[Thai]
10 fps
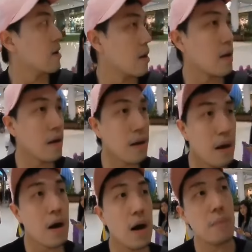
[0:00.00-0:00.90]
แล้วก็
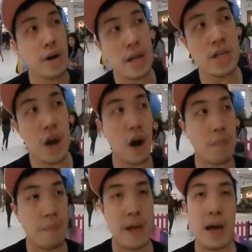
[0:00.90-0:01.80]
Body Shop
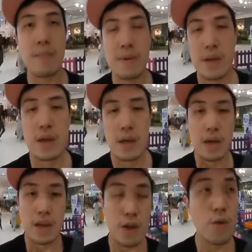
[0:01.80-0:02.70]
นะครับ
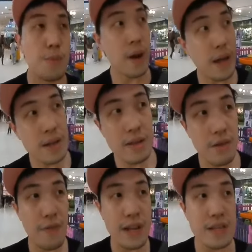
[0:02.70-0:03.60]
Q Place The
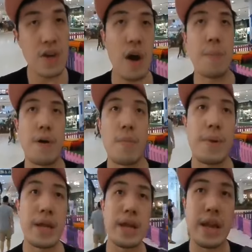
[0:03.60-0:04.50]
Face Shop ก็
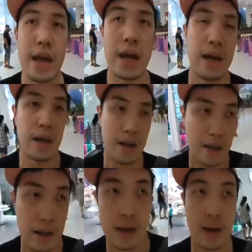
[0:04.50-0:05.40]
มีนะครับ
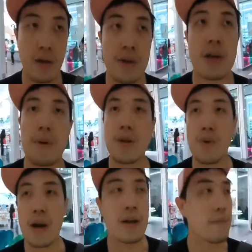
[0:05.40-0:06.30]
ลองเดินไปดู
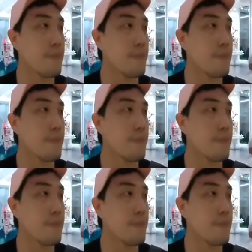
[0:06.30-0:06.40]
กัน